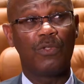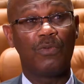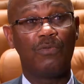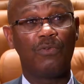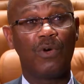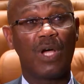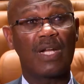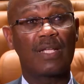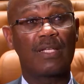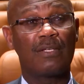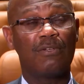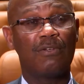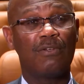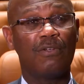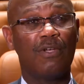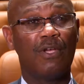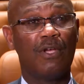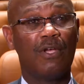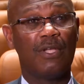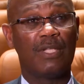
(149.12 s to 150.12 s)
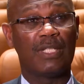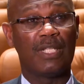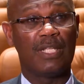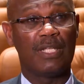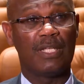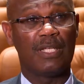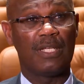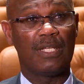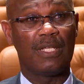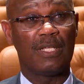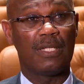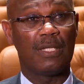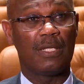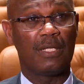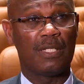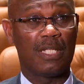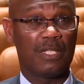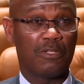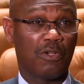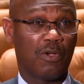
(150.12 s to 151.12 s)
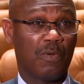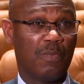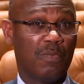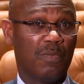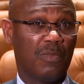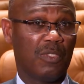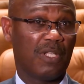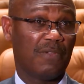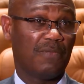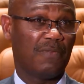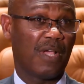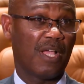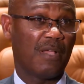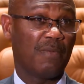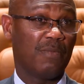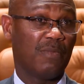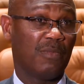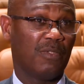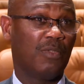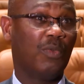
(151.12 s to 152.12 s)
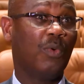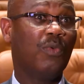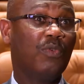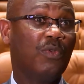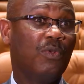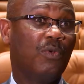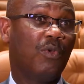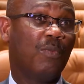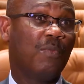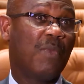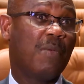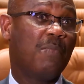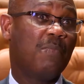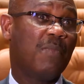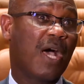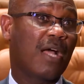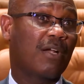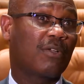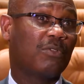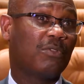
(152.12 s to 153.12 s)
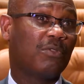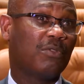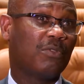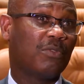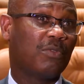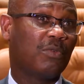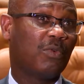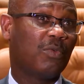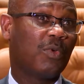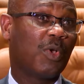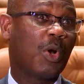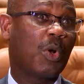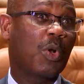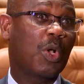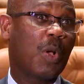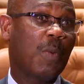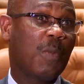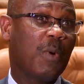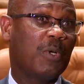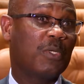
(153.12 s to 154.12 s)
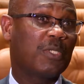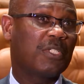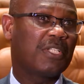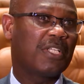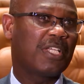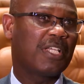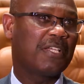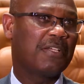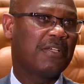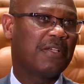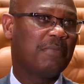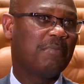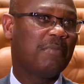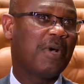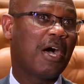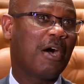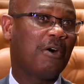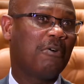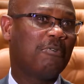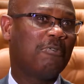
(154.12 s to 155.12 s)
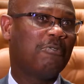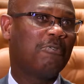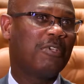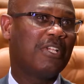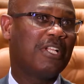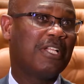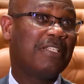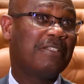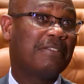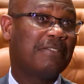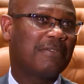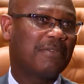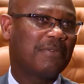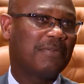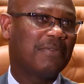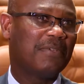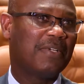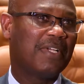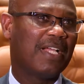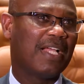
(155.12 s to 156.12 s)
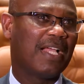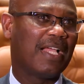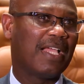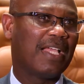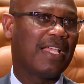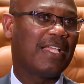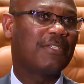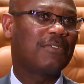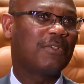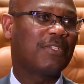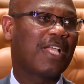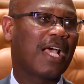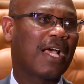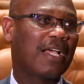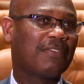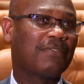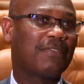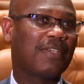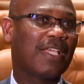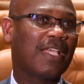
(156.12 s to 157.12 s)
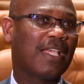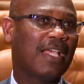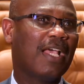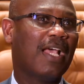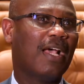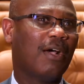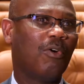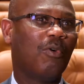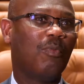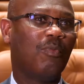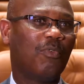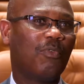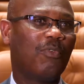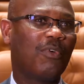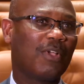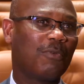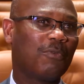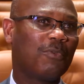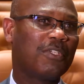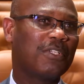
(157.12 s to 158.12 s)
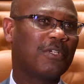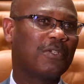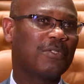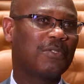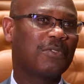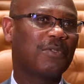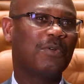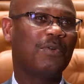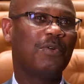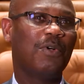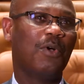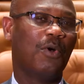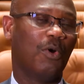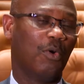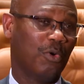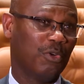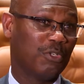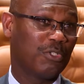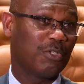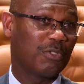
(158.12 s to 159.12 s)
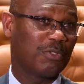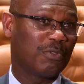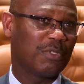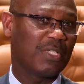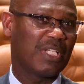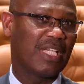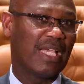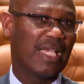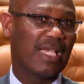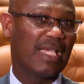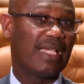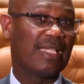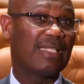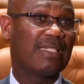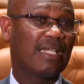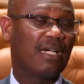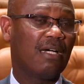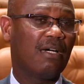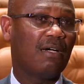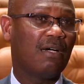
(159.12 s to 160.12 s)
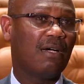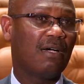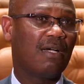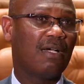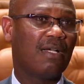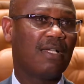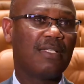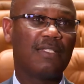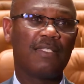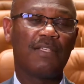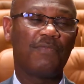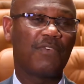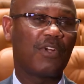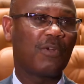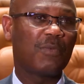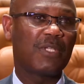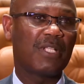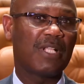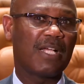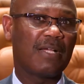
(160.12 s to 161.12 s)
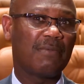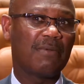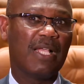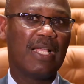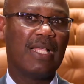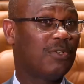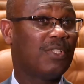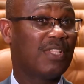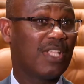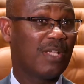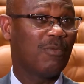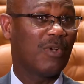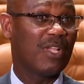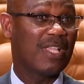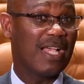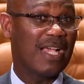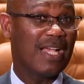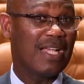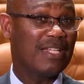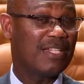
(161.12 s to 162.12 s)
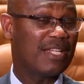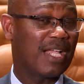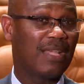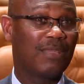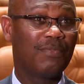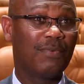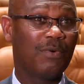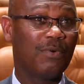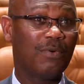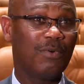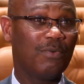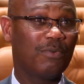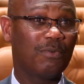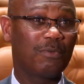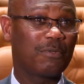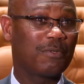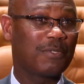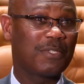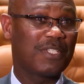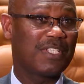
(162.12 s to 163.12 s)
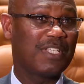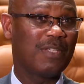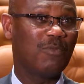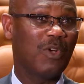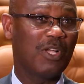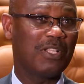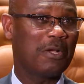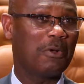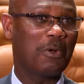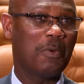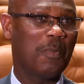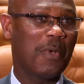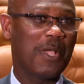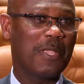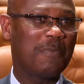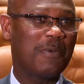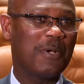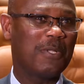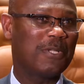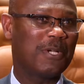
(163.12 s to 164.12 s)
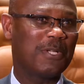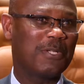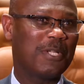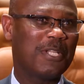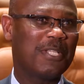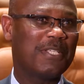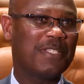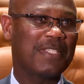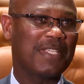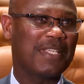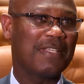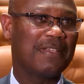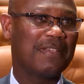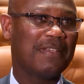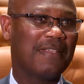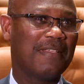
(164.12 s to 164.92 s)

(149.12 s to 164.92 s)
De voir que des, hommes, des femmes ont eu le même parcours, ou ont commencé par où ils sont et sont arrivés, au point où ils en sont aujourd'hui. Et ça, c'est formidable. Ce témoignage vaut six mois d'accompagnement dans un lycée.